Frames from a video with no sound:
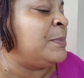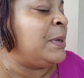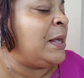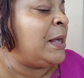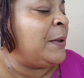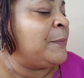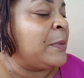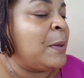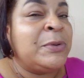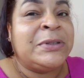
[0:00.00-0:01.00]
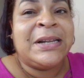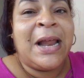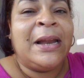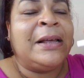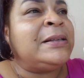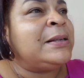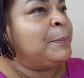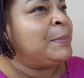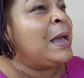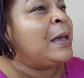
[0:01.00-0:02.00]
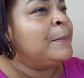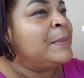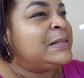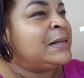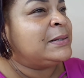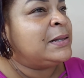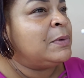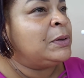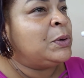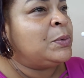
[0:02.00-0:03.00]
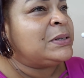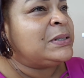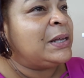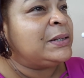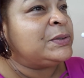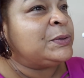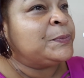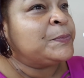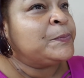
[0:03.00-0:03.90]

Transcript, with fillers: eh, mostrarle. Bianca, ¿investigaste cuánto cuesta esto?